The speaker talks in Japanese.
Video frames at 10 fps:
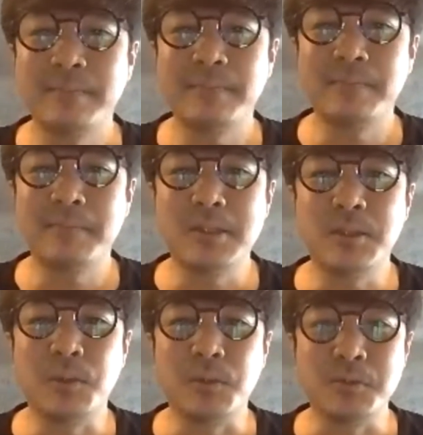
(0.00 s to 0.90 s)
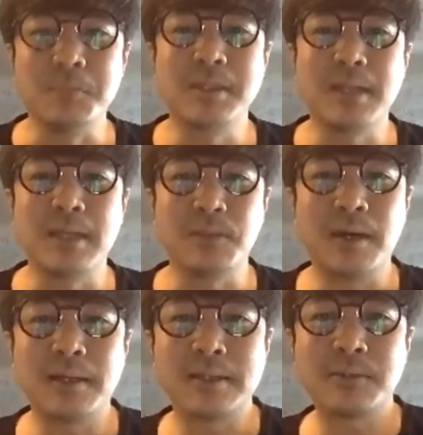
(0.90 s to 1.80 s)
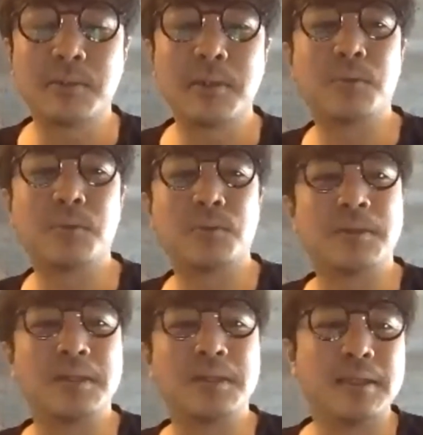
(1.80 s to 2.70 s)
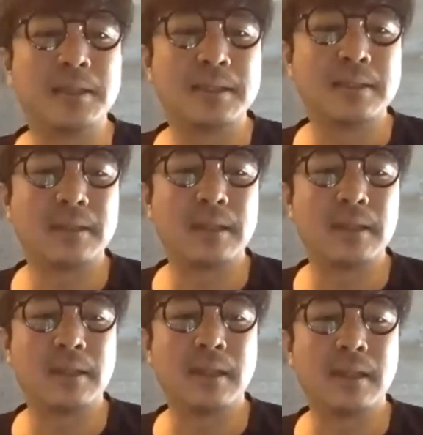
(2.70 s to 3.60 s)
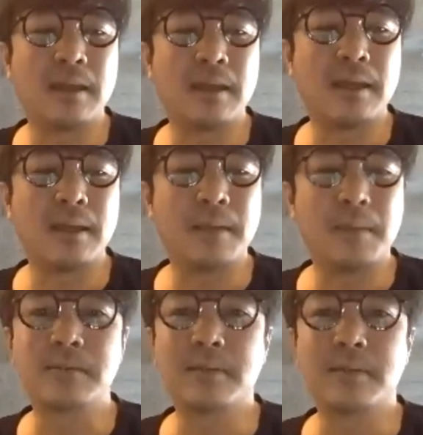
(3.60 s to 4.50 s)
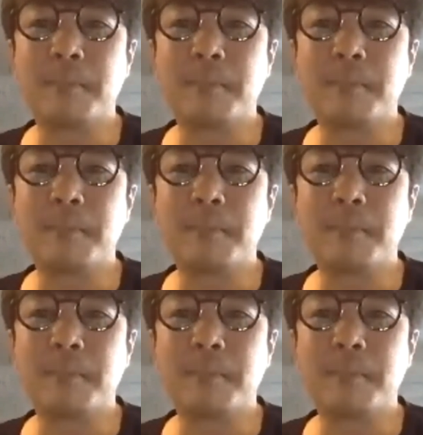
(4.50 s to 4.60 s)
まあ、授業の準備したりとか、そんなことになってますね。